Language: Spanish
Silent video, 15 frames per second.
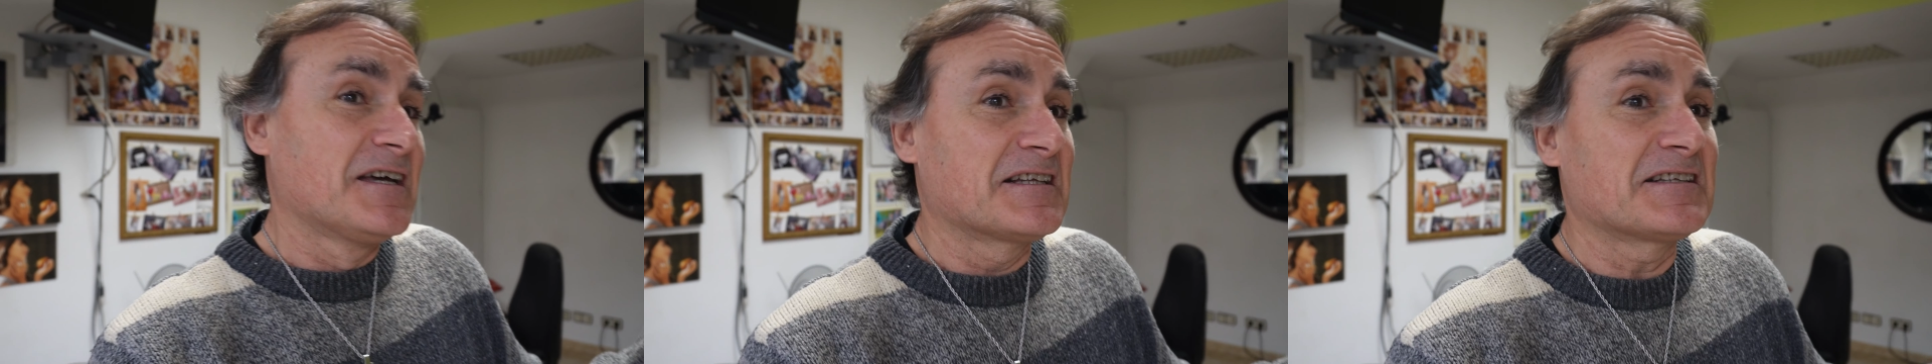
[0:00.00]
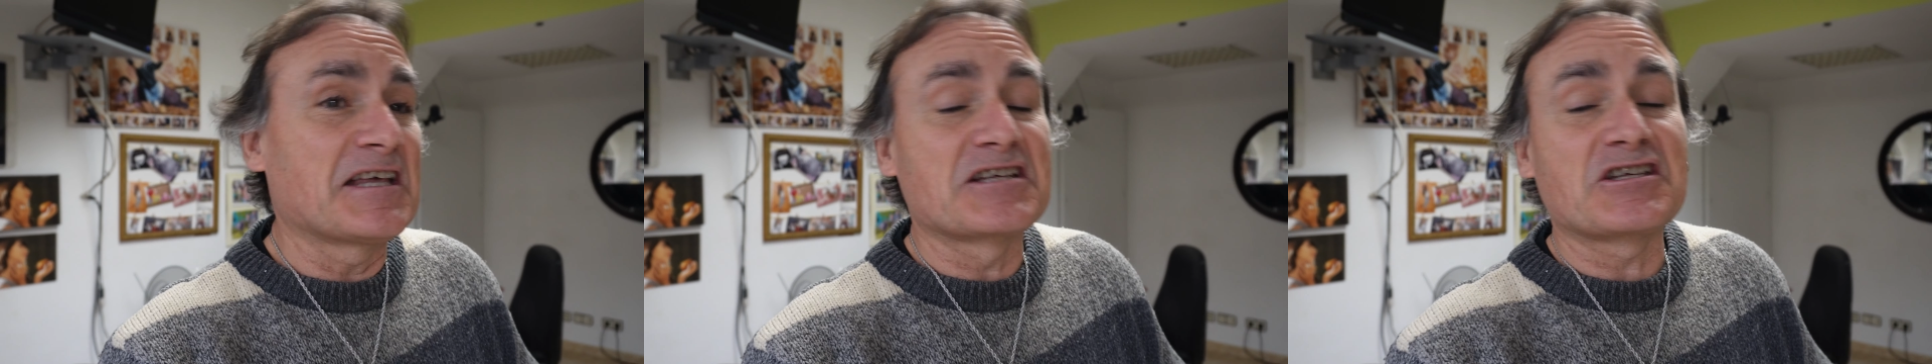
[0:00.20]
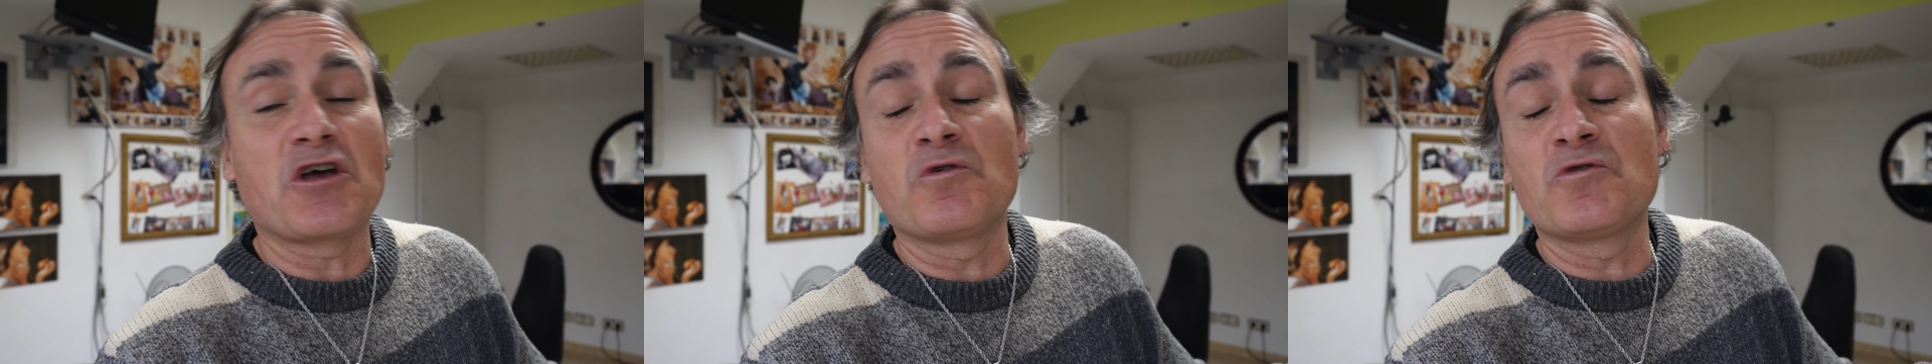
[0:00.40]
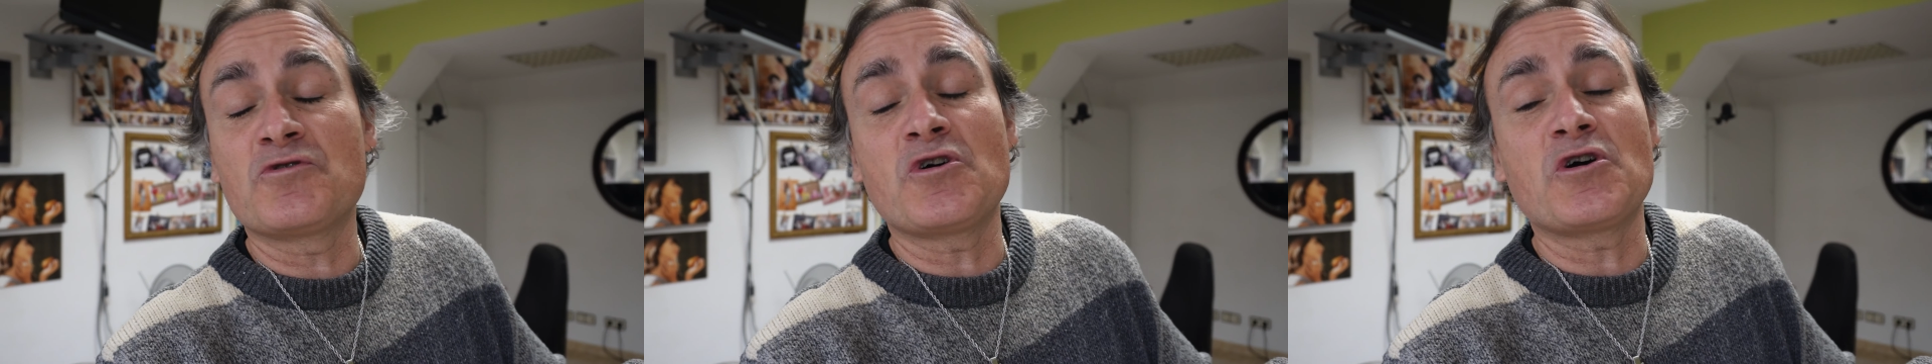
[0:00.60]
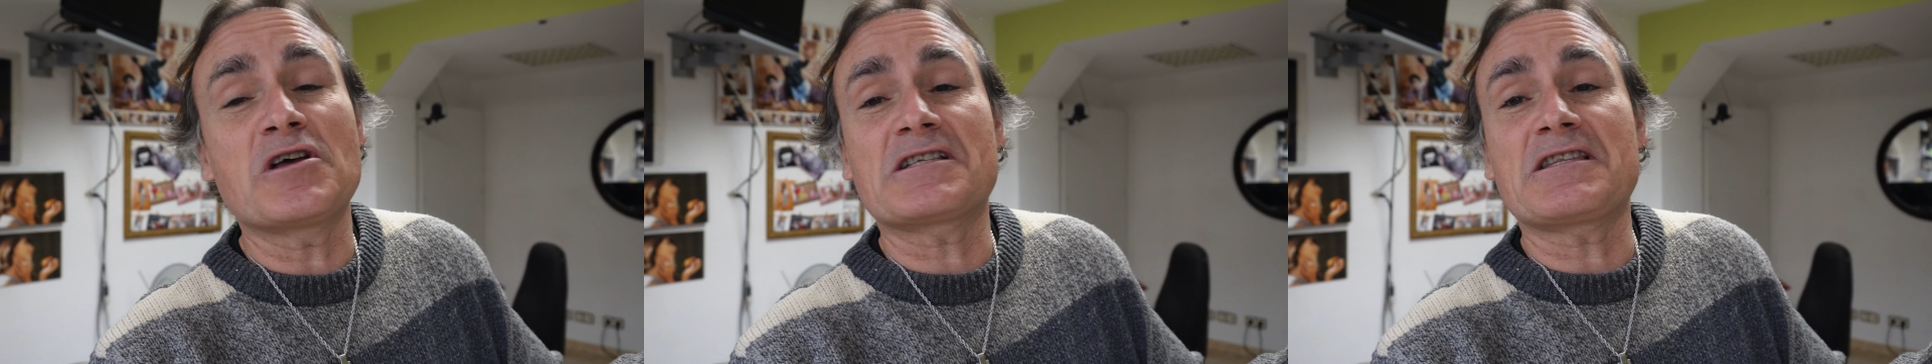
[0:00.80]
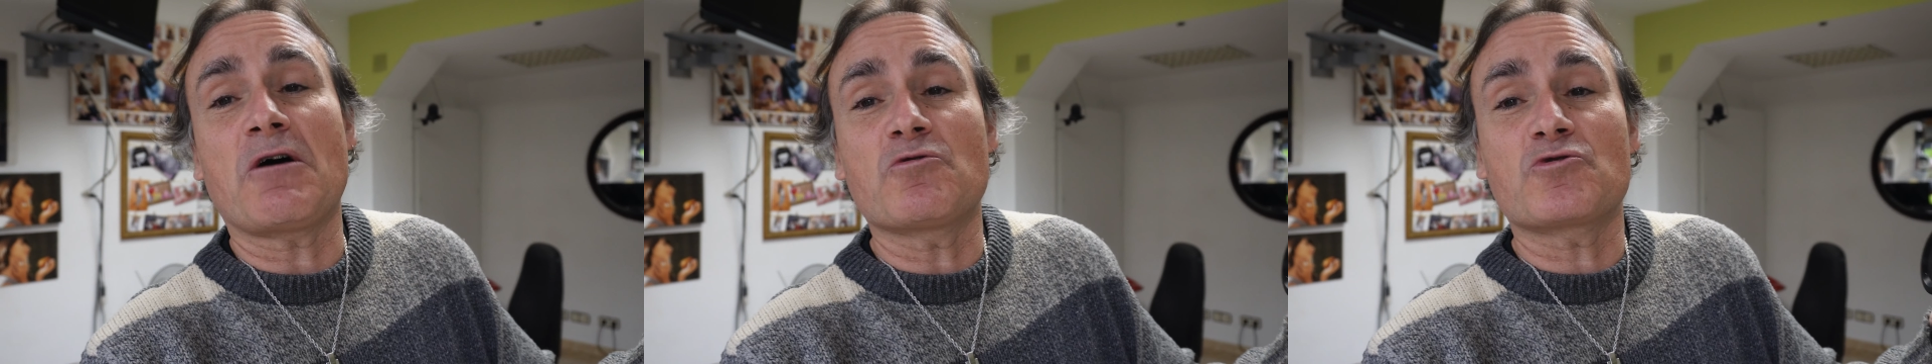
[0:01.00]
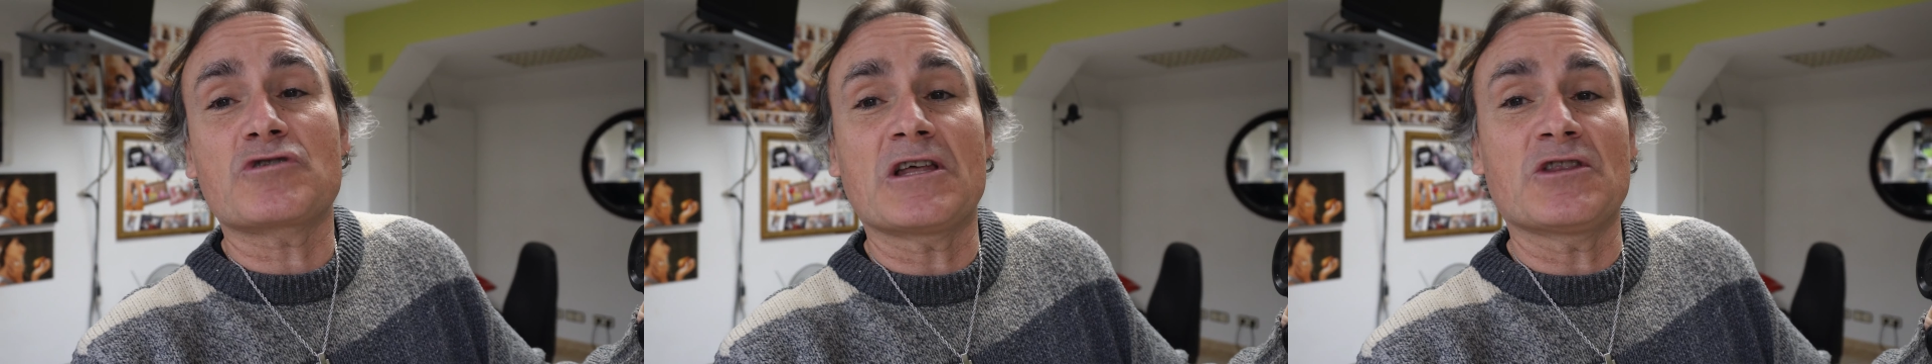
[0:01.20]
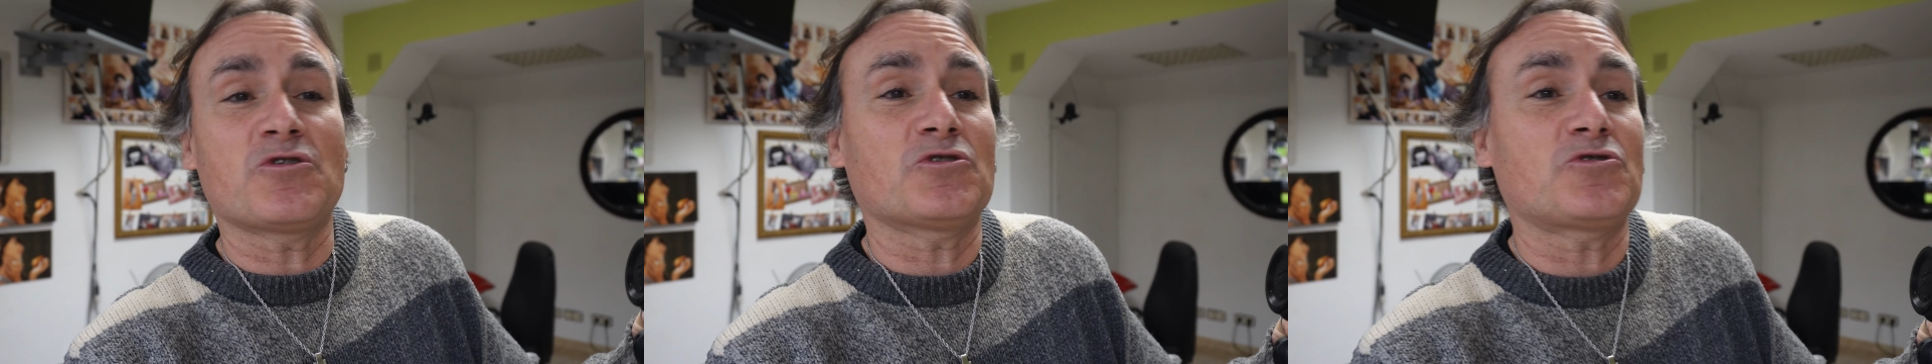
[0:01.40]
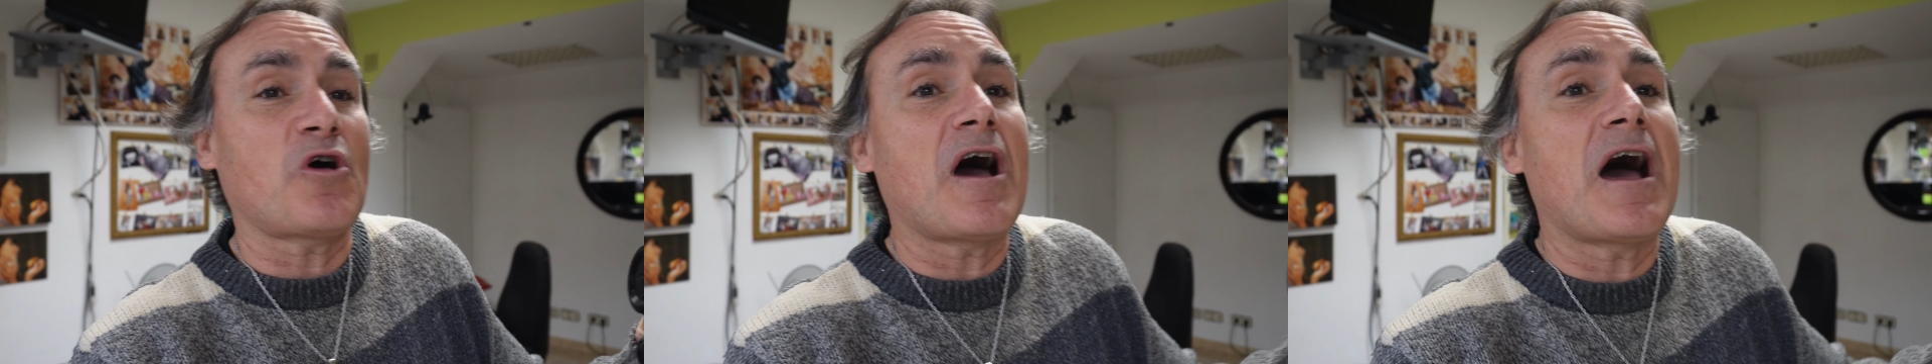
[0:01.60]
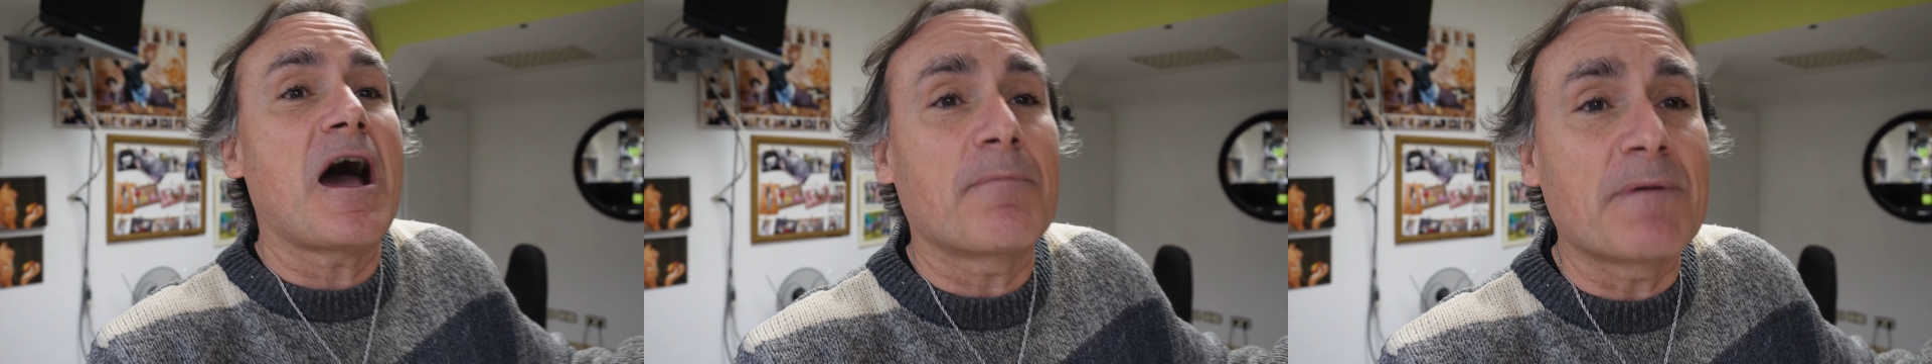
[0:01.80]
De segundo está usando
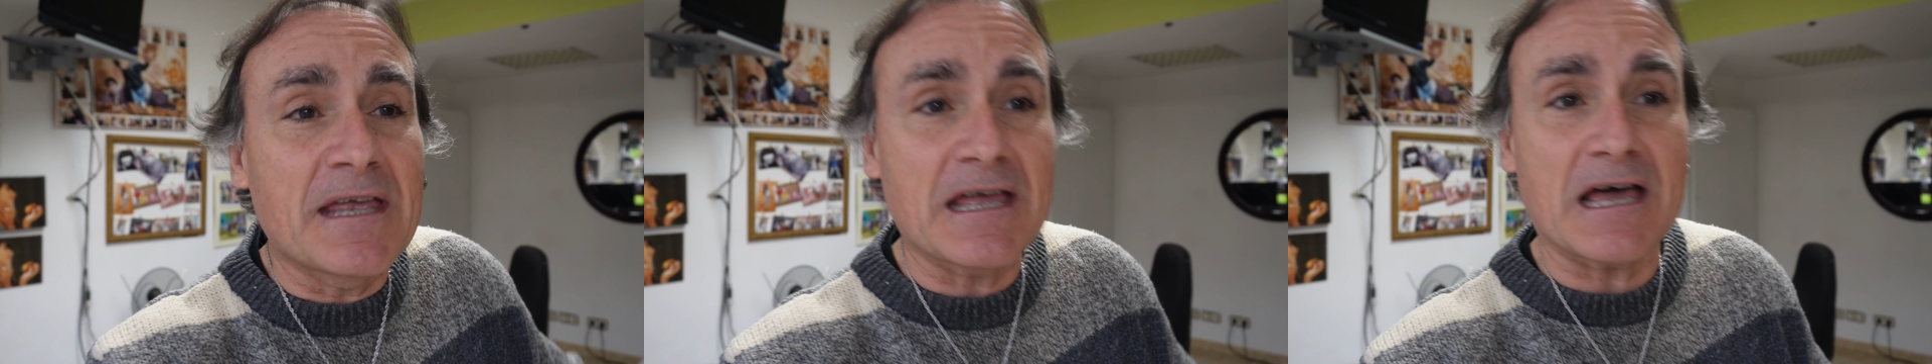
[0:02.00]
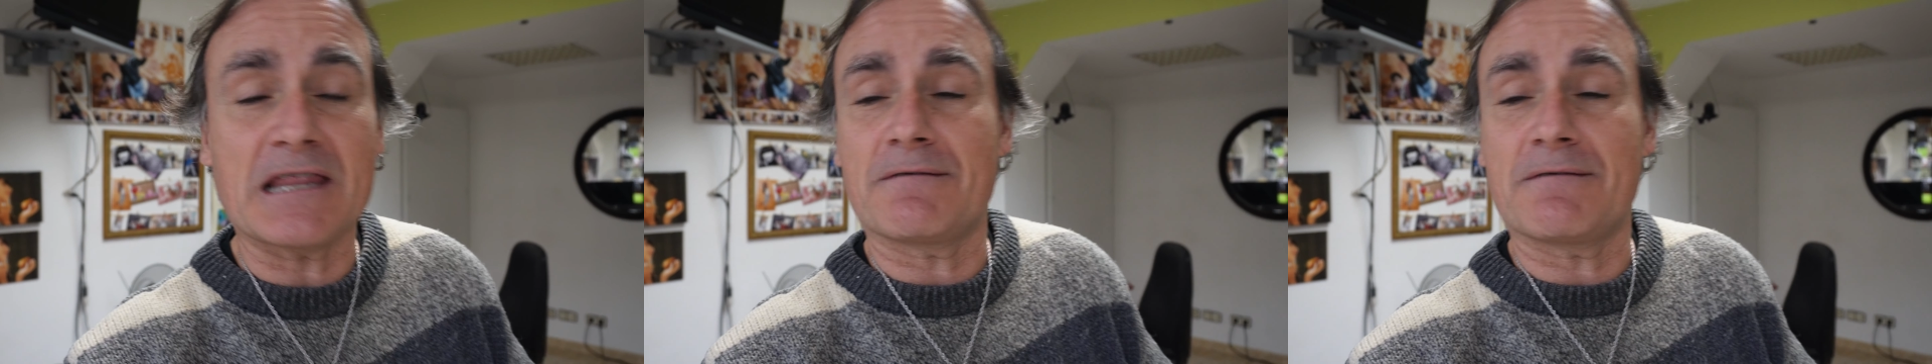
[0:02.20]
todavía